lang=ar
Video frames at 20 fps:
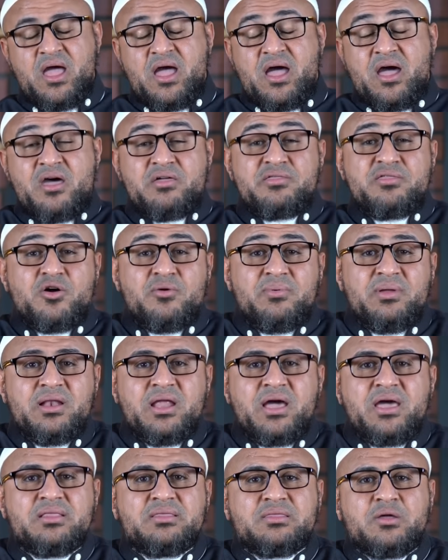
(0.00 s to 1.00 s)
هذا
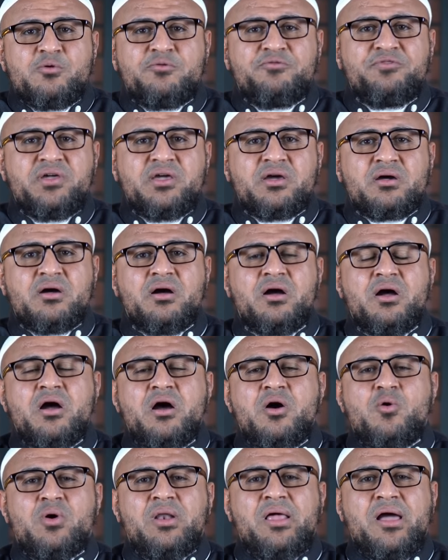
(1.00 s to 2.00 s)
وبالله التوفيق
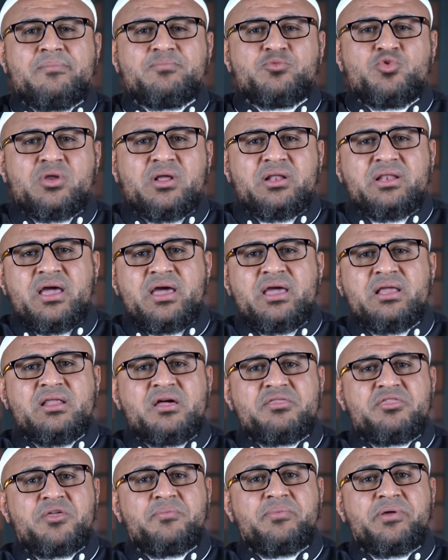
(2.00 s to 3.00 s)
والحمد لله
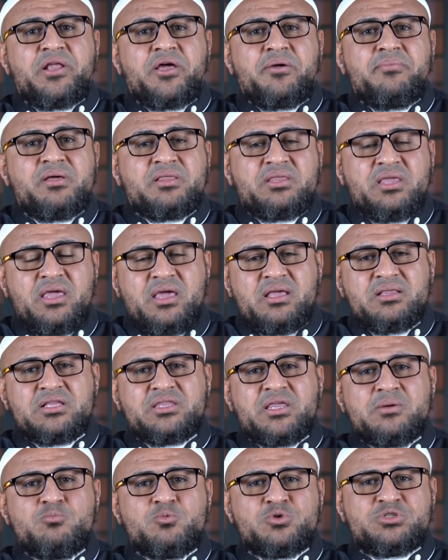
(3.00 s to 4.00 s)
الذي بنعمته
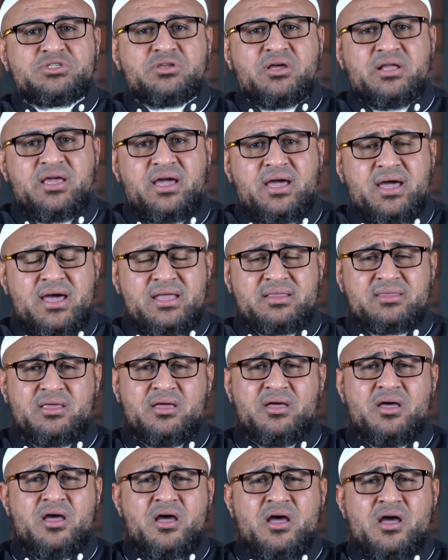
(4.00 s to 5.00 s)
تتم الصالحات
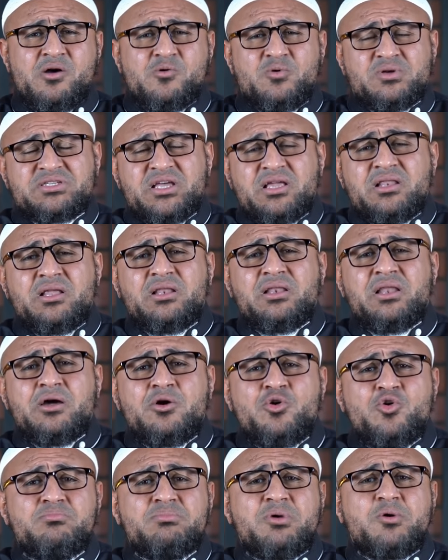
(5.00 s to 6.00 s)
وصل
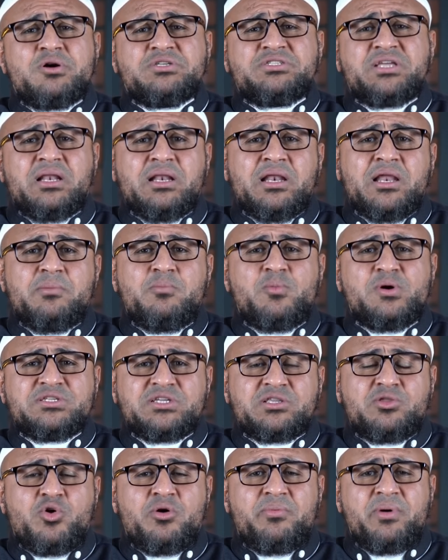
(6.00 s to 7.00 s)
اللهم وسلم
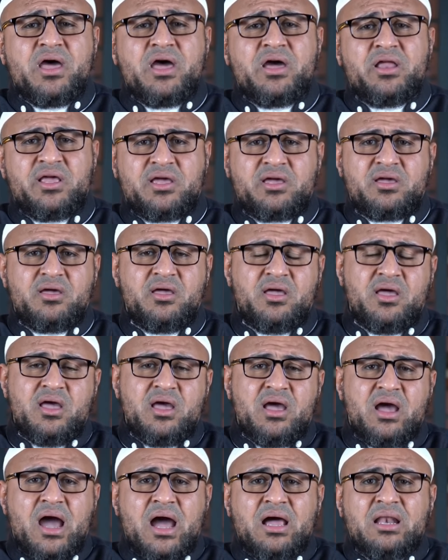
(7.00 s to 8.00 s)
وزد وبارك
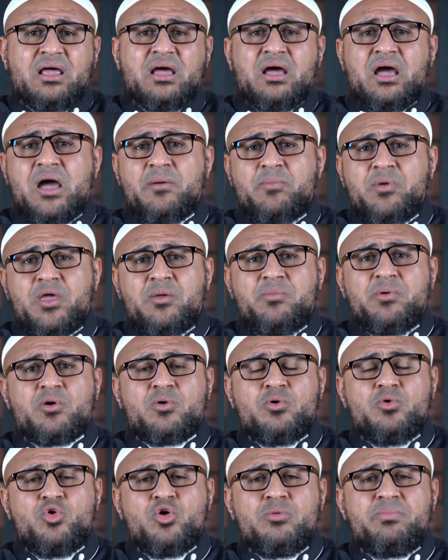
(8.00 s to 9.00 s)
على حبيب
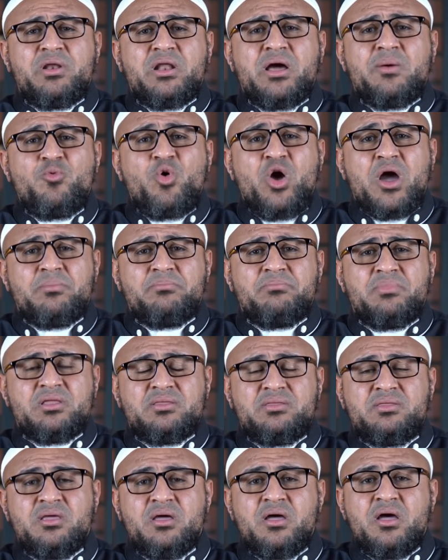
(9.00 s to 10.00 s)
قلوبنا
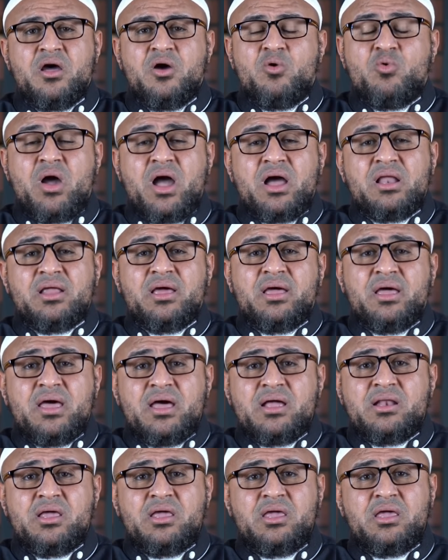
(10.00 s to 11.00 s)
محمد
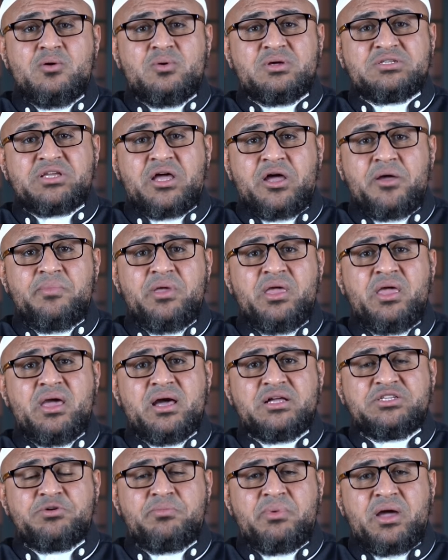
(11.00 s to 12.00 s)
وعلى آله
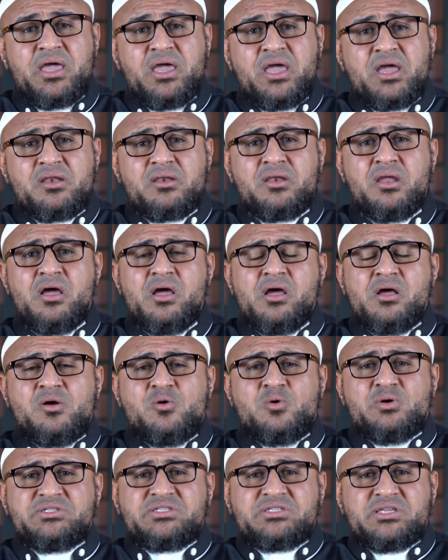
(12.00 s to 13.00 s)
وصحبه أجمعين
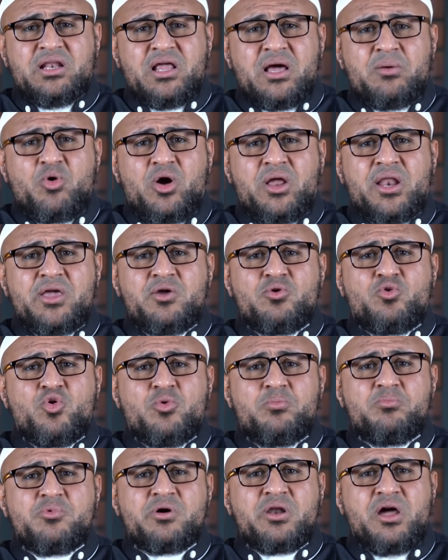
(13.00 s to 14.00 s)
والسلام
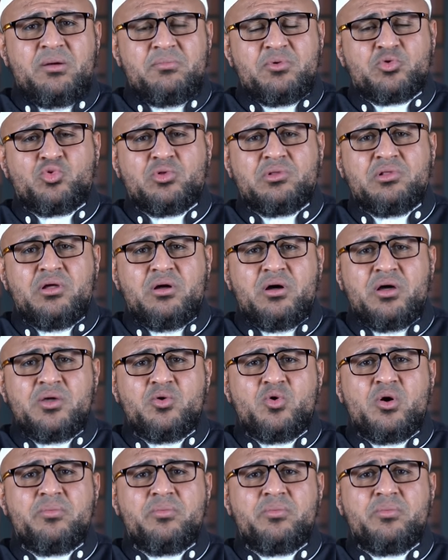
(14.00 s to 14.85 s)
عليكم ورحمة الله